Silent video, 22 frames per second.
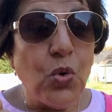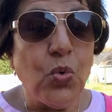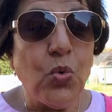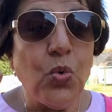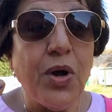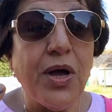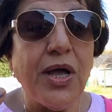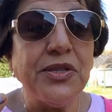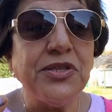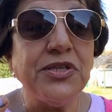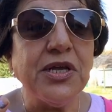
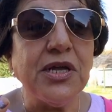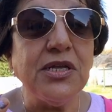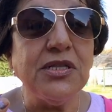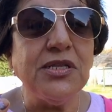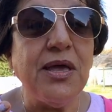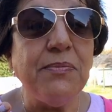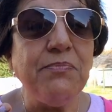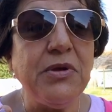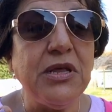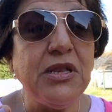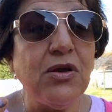
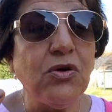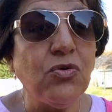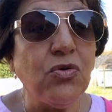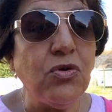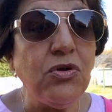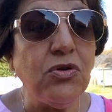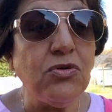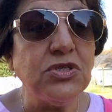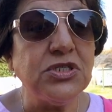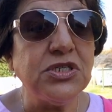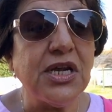واعتقد من
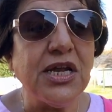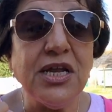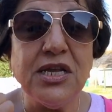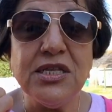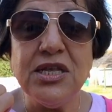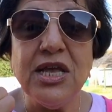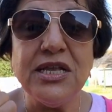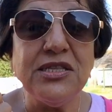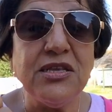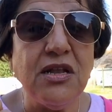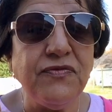كل اسره
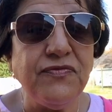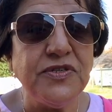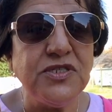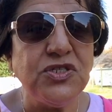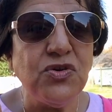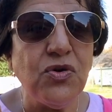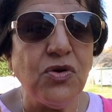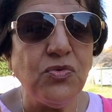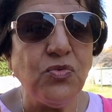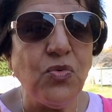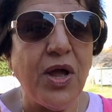عندها
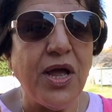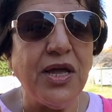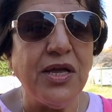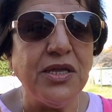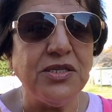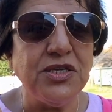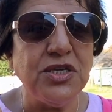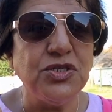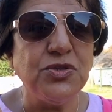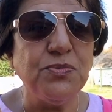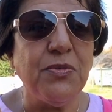تلفزيون
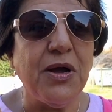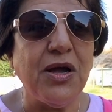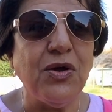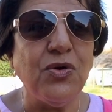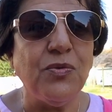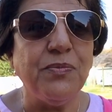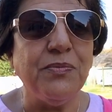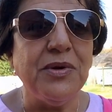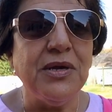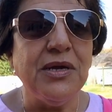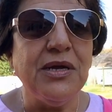واحد
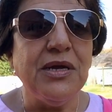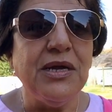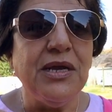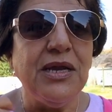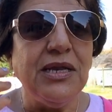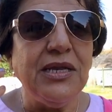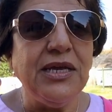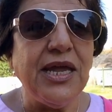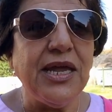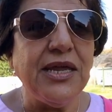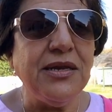يجمعهم
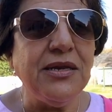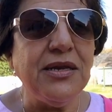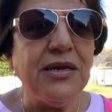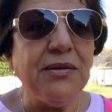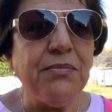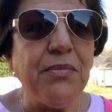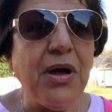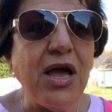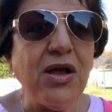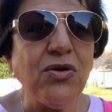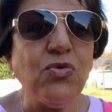
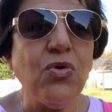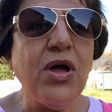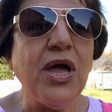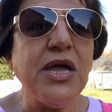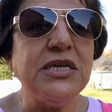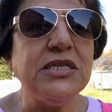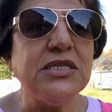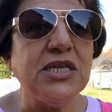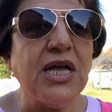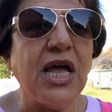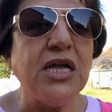لان ماكو
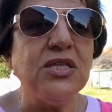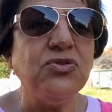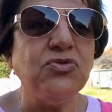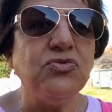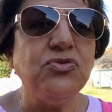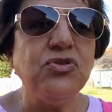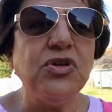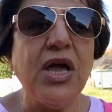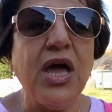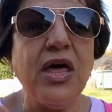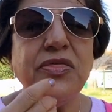هاي
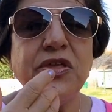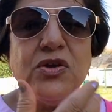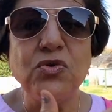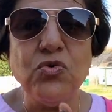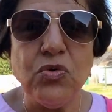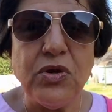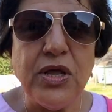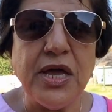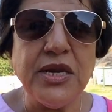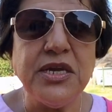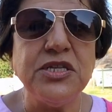التعدديه هذا
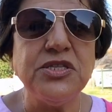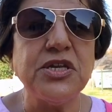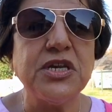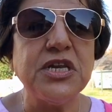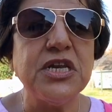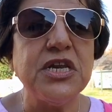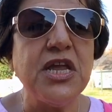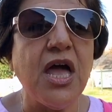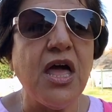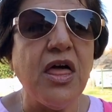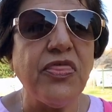يقول اريد
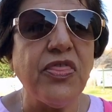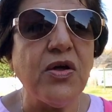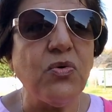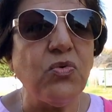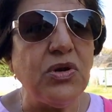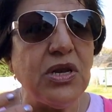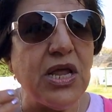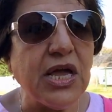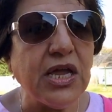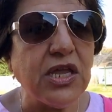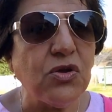رياضه
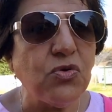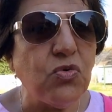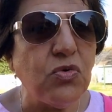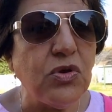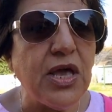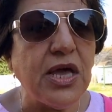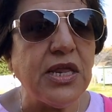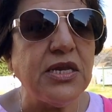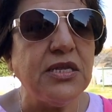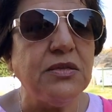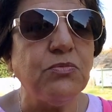ولا اخي
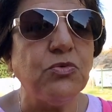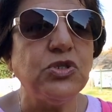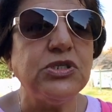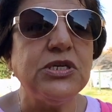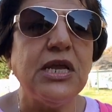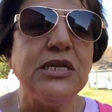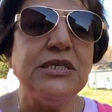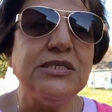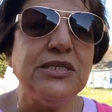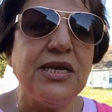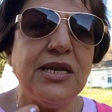يقول اريد
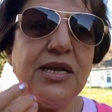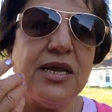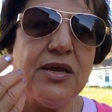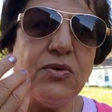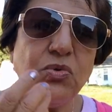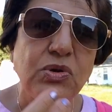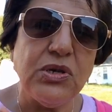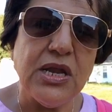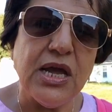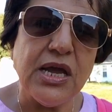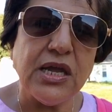مسلسله
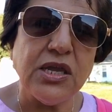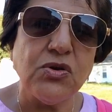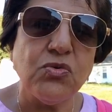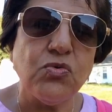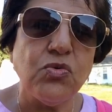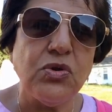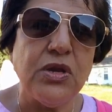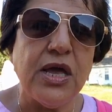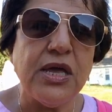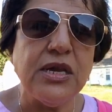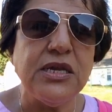ولا اخي
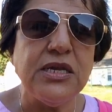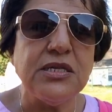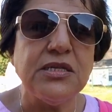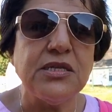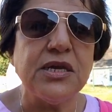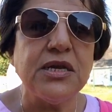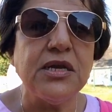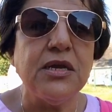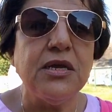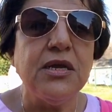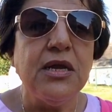يقول
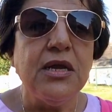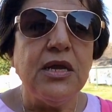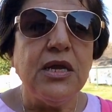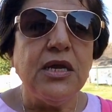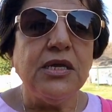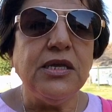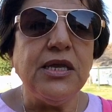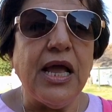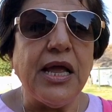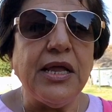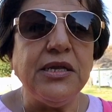اريد
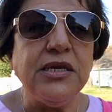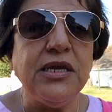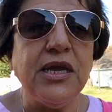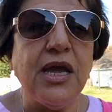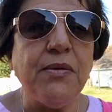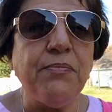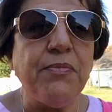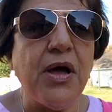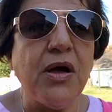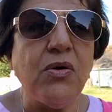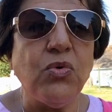
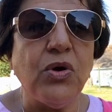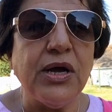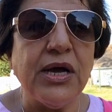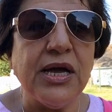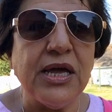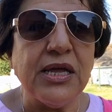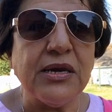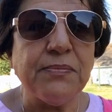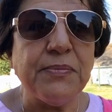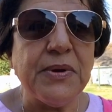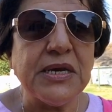يعني اباوع
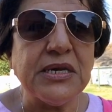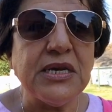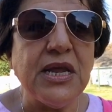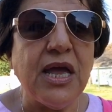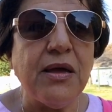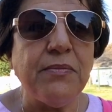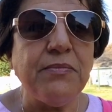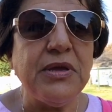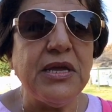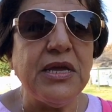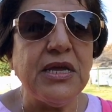غير
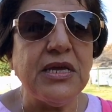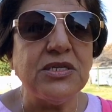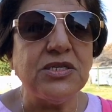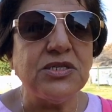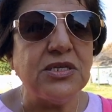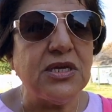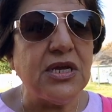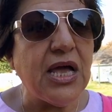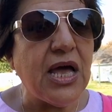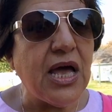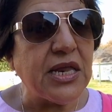
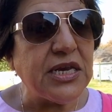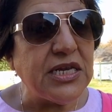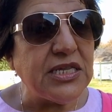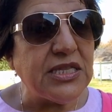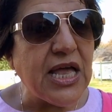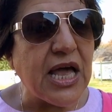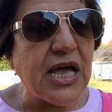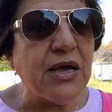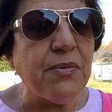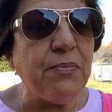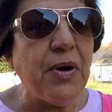برنامج
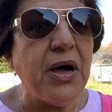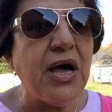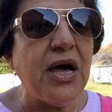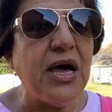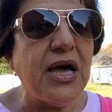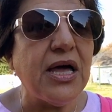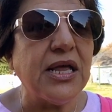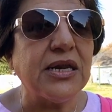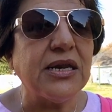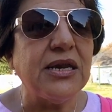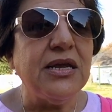اريد
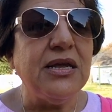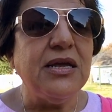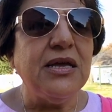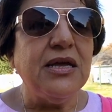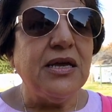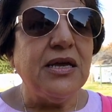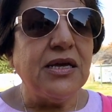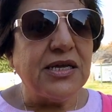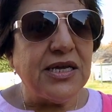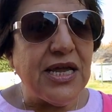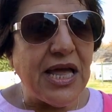اخبار
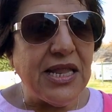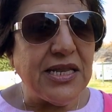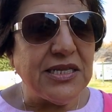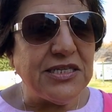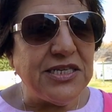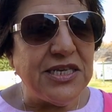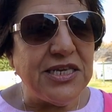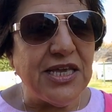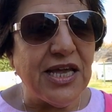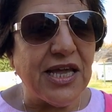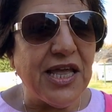
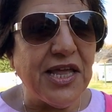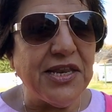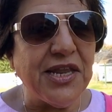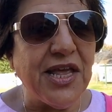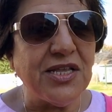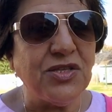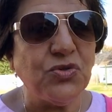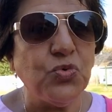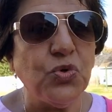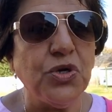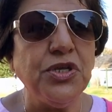كانت هي
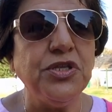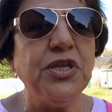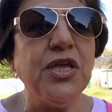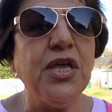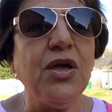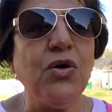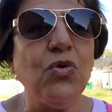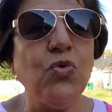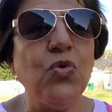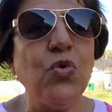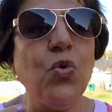قناه
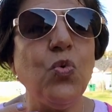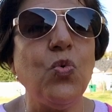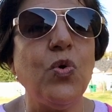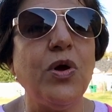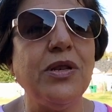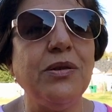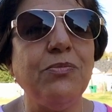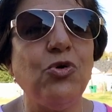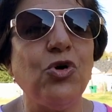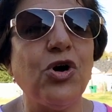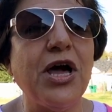وحده وهو
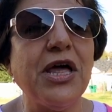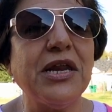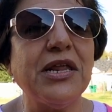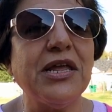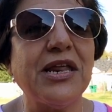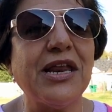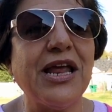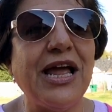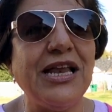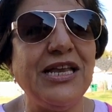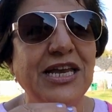
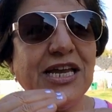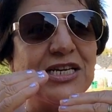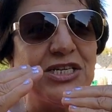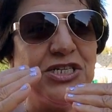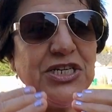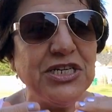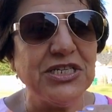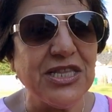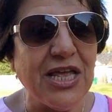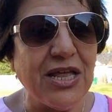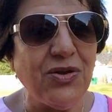المقرر عليك
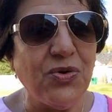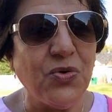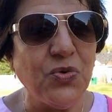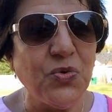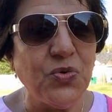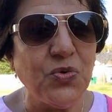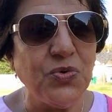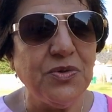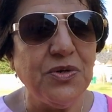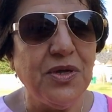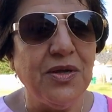شي
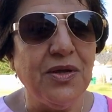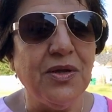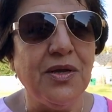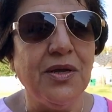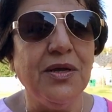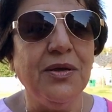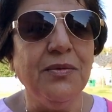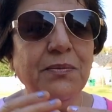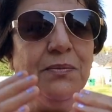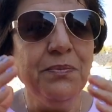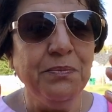يطلعون
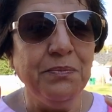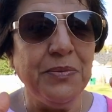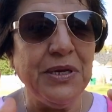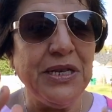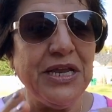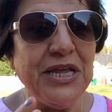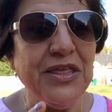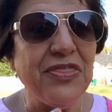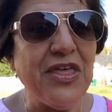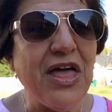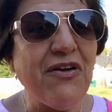
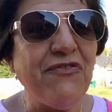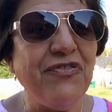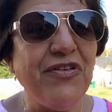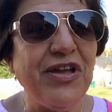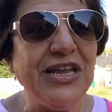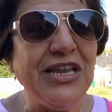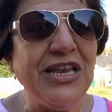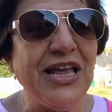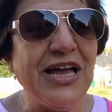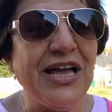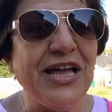
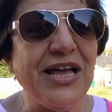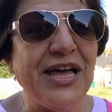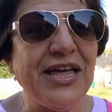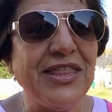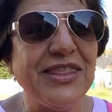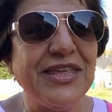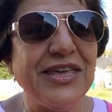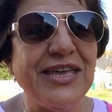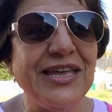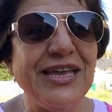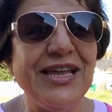بالإضافة إلى
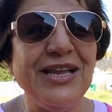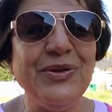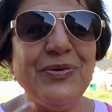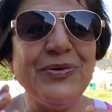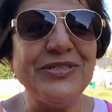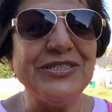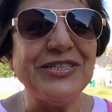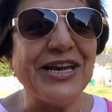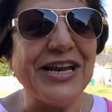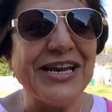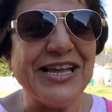هذا
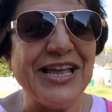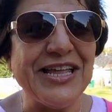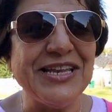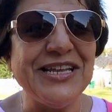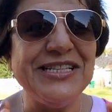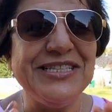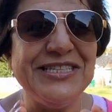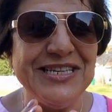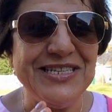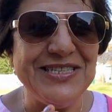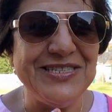الأسرة كانت